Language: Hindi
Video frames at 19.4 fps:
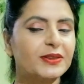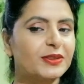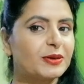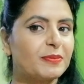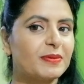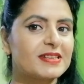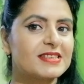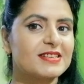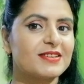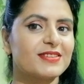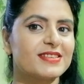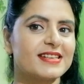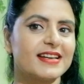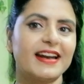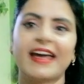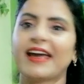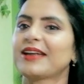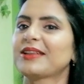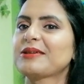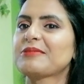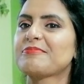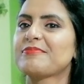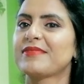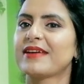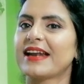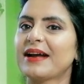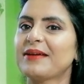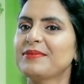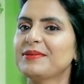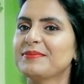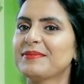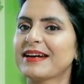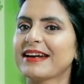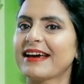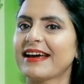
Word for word: तो बच्चे बच्चे नहाए तो मेरा भी मन